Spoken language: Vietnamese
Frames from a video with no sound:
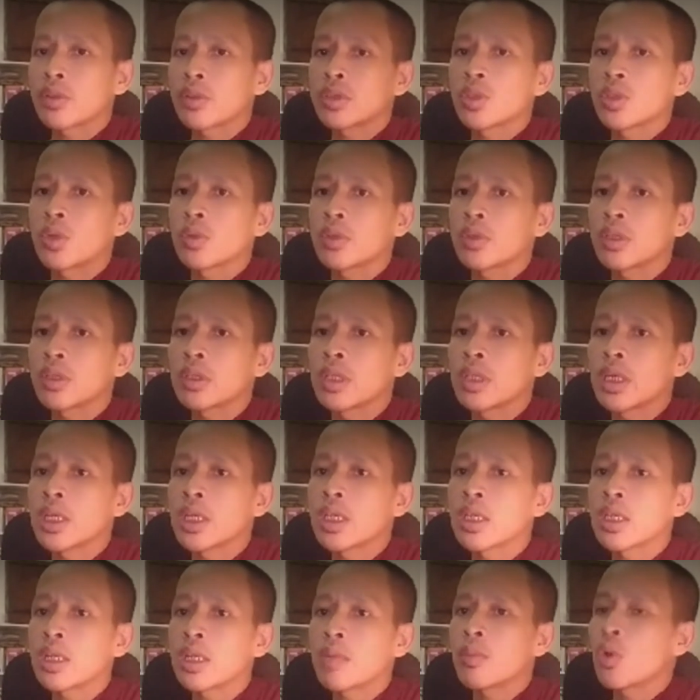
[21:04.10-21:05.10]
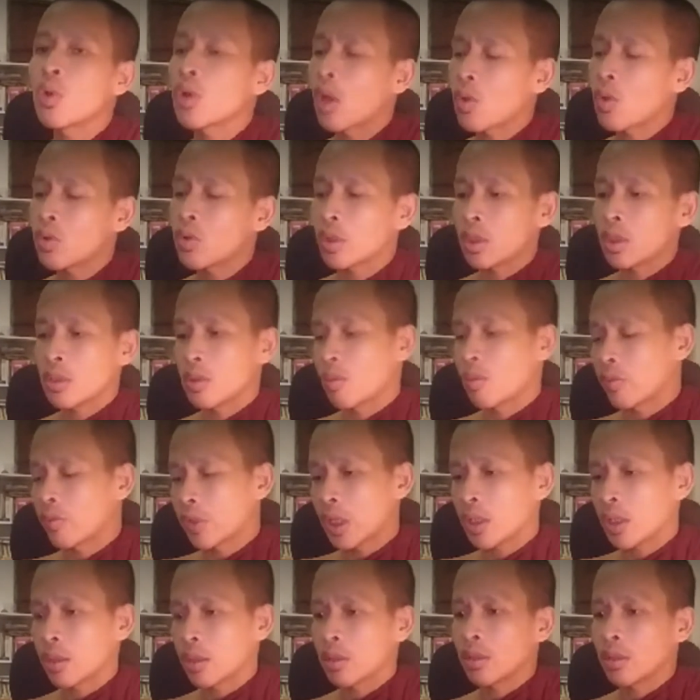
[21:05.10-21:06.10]
thừa thiện nó bùa là hốt từ cùng sặc
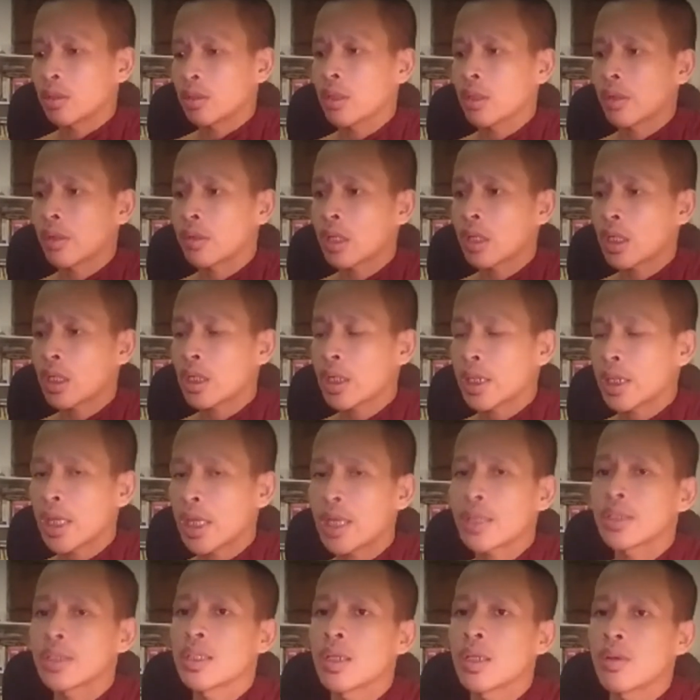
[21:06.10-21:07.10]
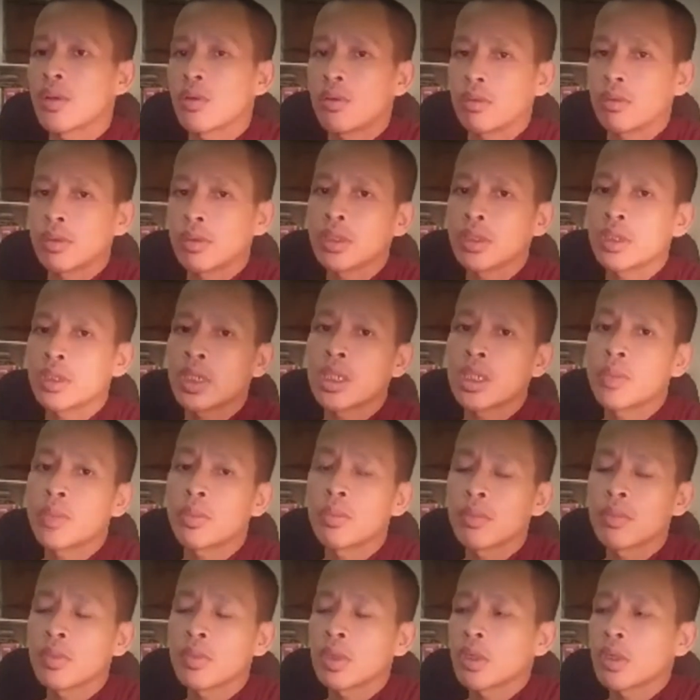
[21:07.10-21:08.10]
ta sặc ngày na thì dầu thừa thiện
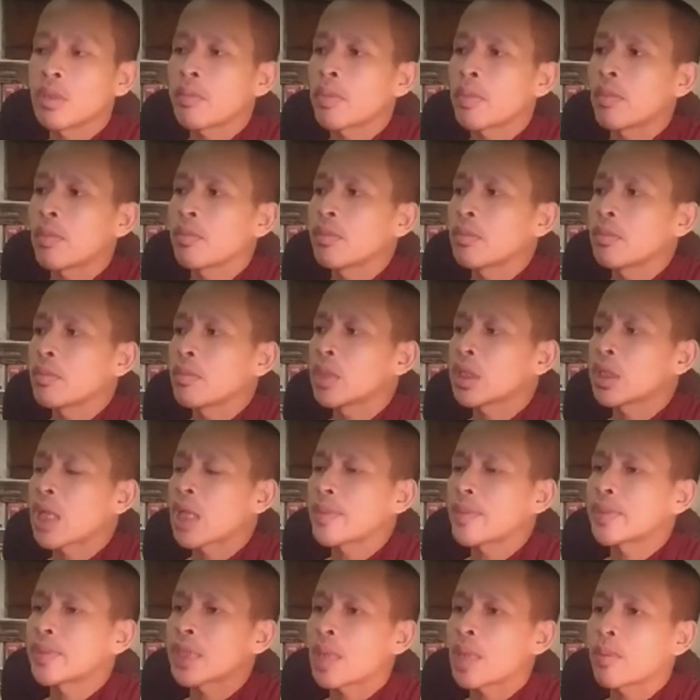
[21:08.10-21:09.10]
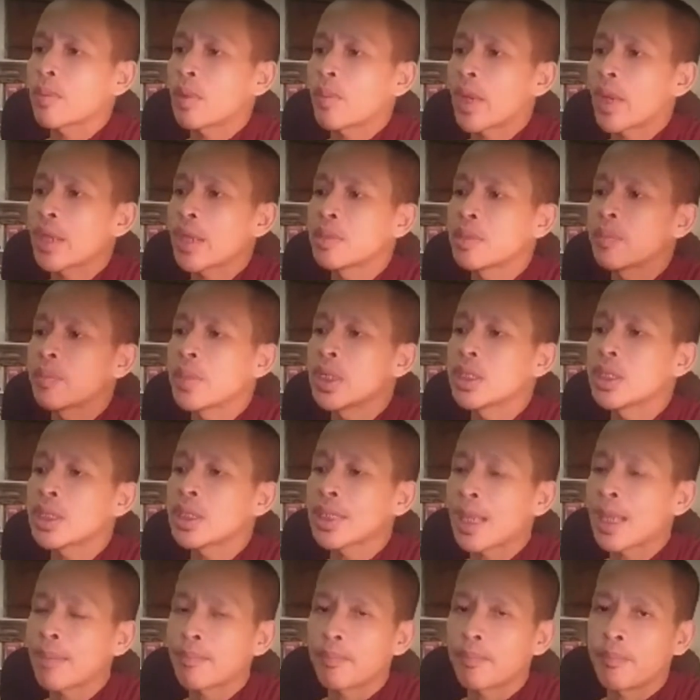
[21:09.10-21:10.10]
bữa 800 móc 2
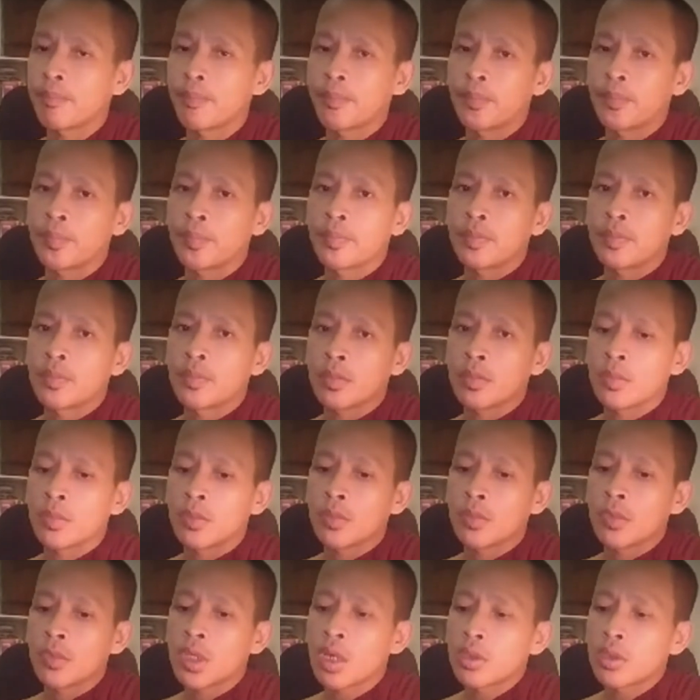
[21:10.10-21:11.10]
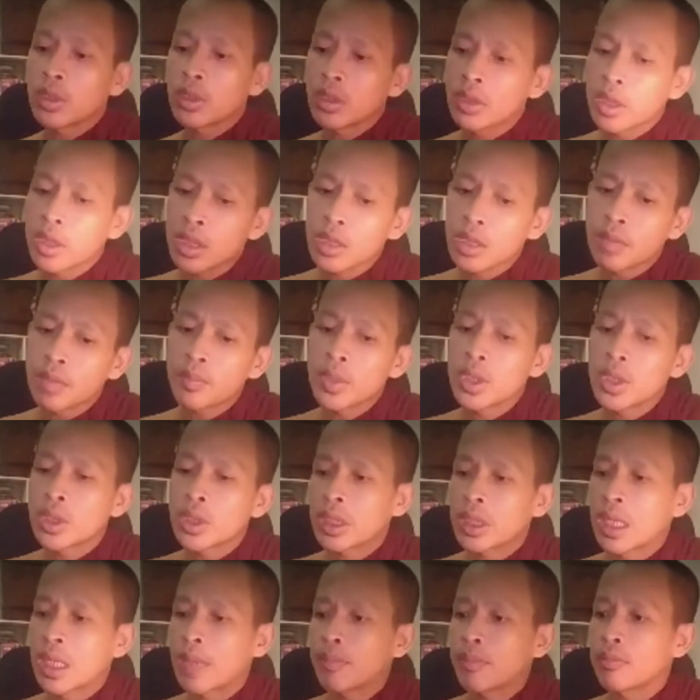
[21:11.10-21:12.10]
năm cao thừa thiện pi
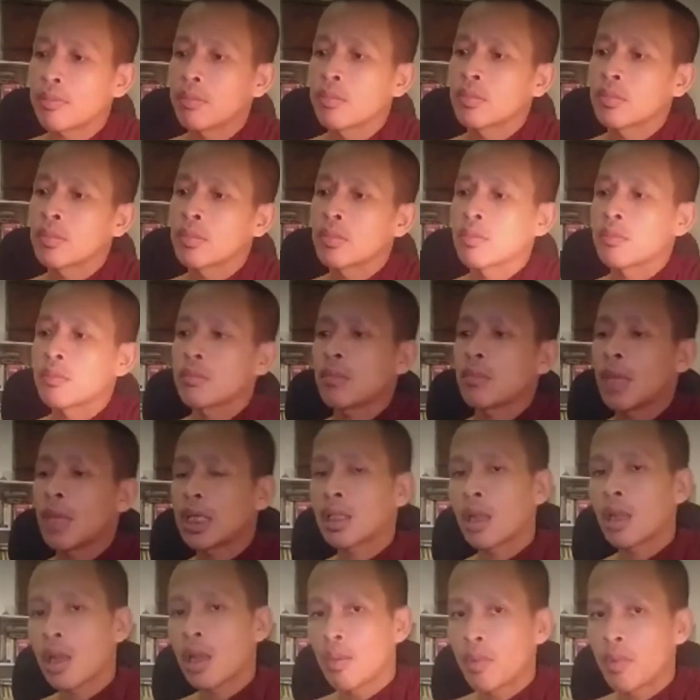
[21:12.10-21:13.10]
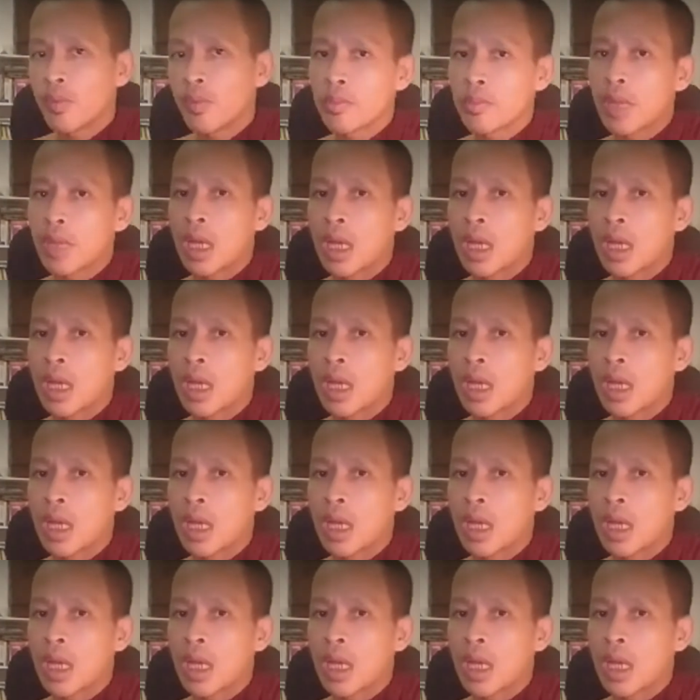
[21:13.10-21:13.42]
năm bàn tà lọp một vịnh bàn